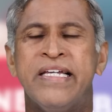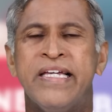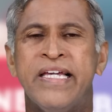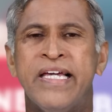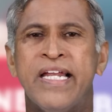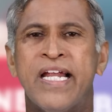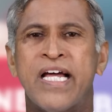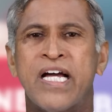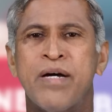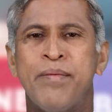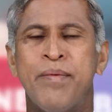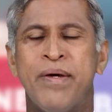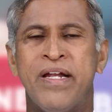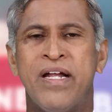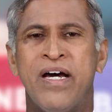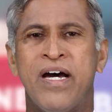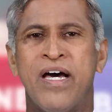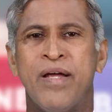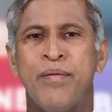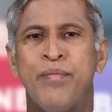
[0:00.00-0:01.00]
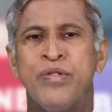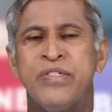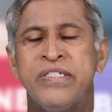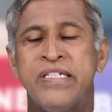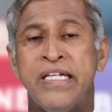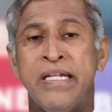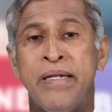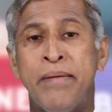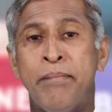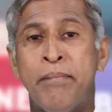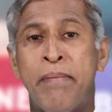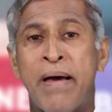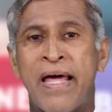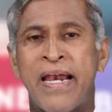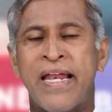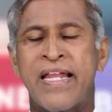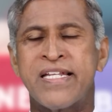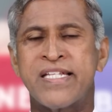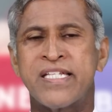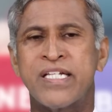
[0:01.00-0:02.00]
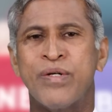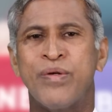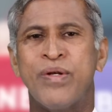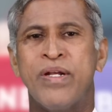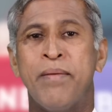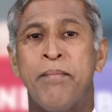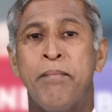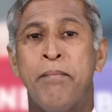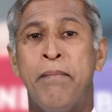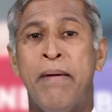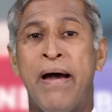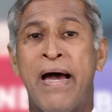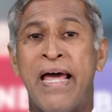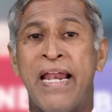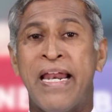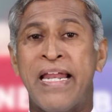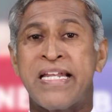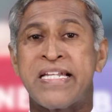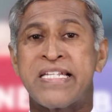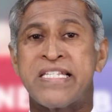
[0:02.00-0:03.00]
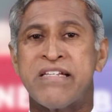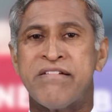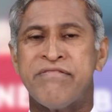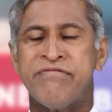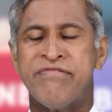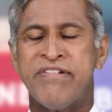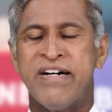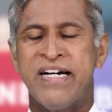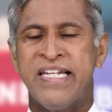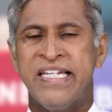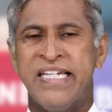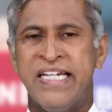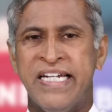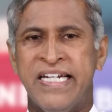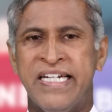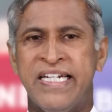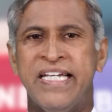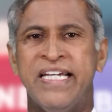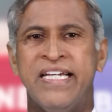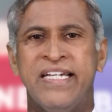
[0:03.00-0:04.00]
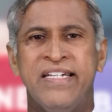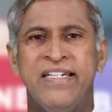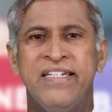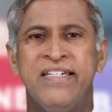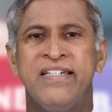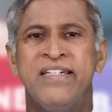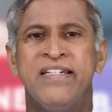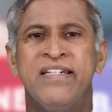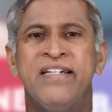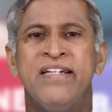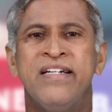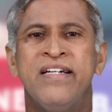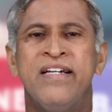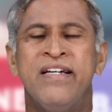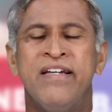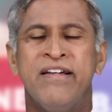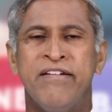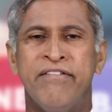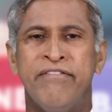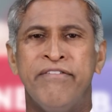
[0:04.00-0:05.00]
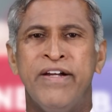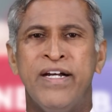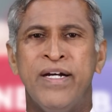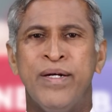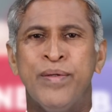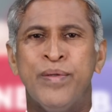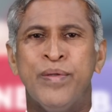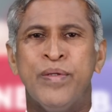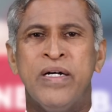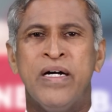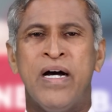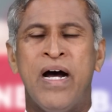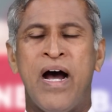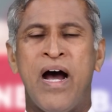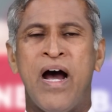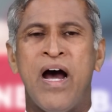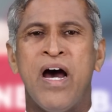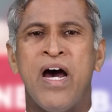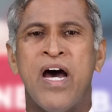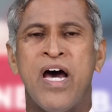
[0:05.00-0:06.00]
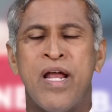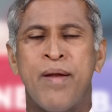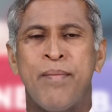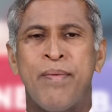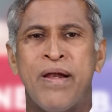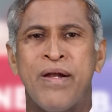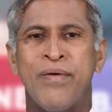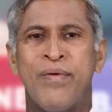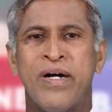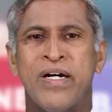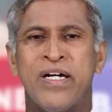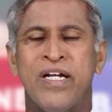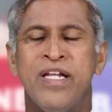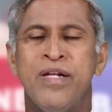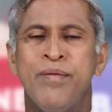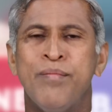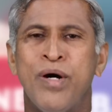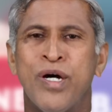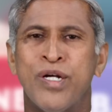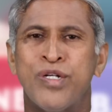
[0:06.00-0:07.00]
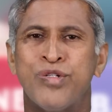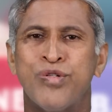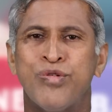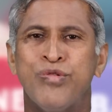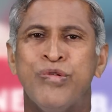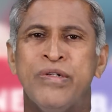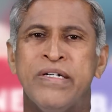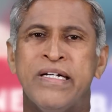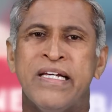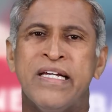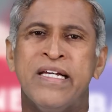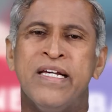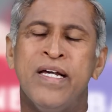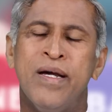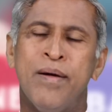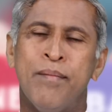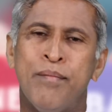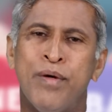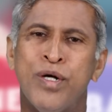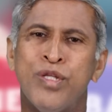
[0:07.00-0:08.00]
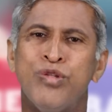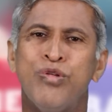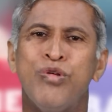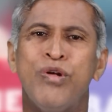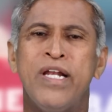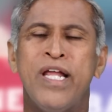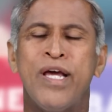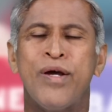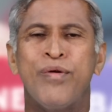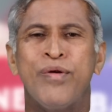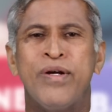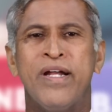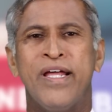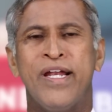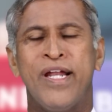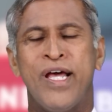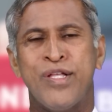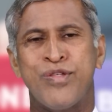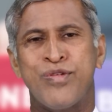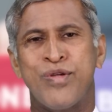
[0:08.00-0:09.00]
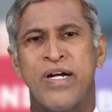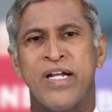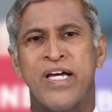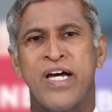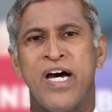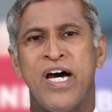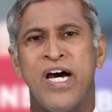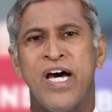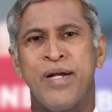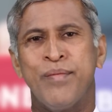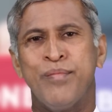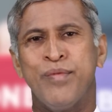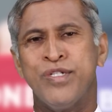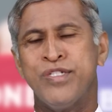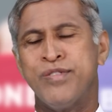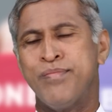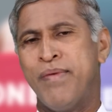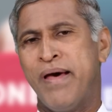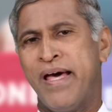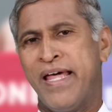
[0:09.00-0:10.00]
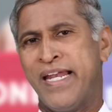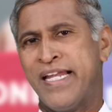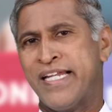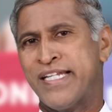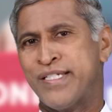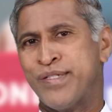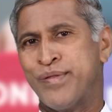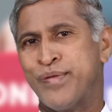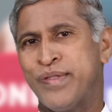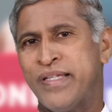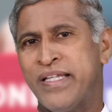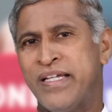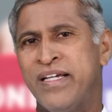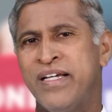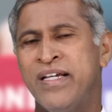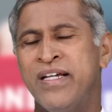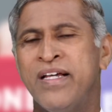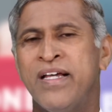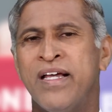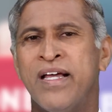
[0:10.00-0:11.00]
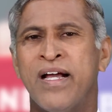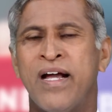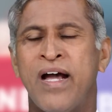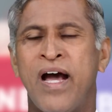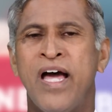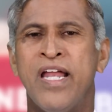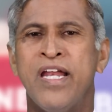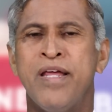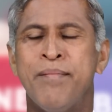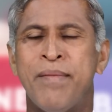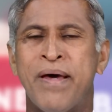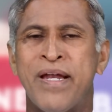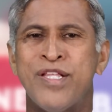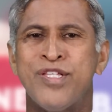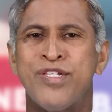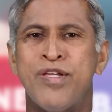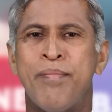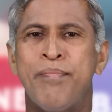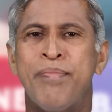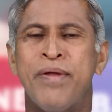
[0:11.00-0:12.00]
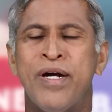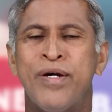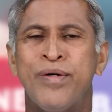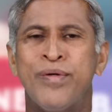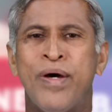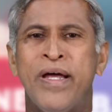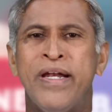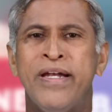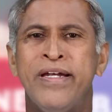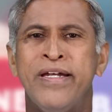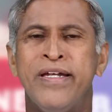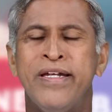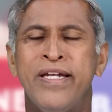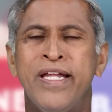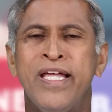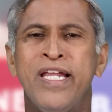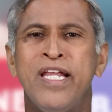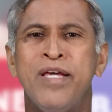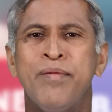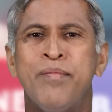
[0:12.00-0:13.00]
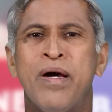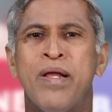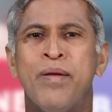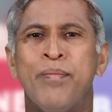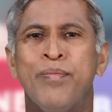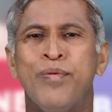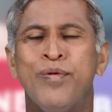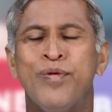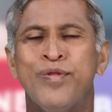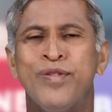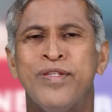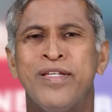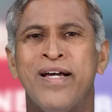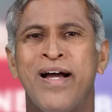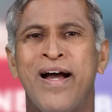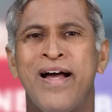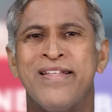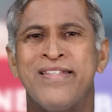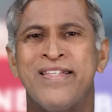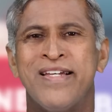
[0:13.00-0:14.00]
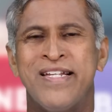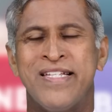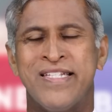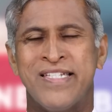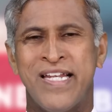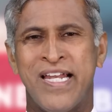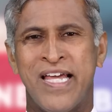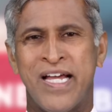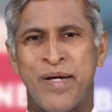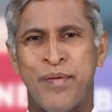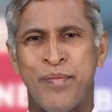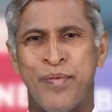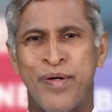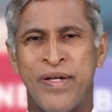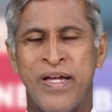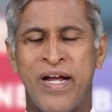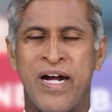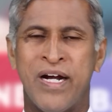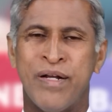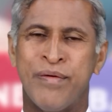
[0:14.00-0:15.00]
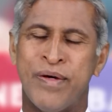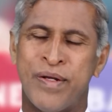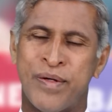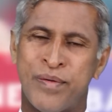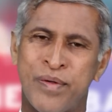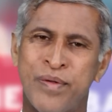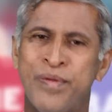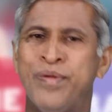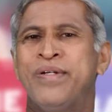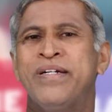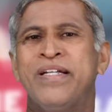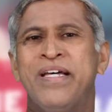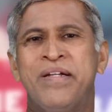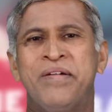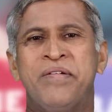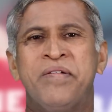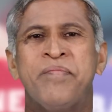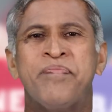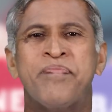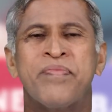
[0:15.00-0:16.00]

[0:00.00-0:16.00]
ఏ రకమైన హార్మోన్స్ ఇన్బ్యాలెన్స్గా ఉన్నాయి బ్యాలెన్స్ అవ్వాలి అంటే వీళ్ళు ఆహారపు అలవాట్లను మార్చుకుంటే మందులు లేకుండా న్యాచురల్గా హార్మోన్స్ బ్యాలెన్స్ అవుతాయి కానీ మనం చెప్పినట్టు అన్ని నియమాలు పూర్తిగా ఆచరించలేకపోయే ఆడవారు కూడా ఉంటారు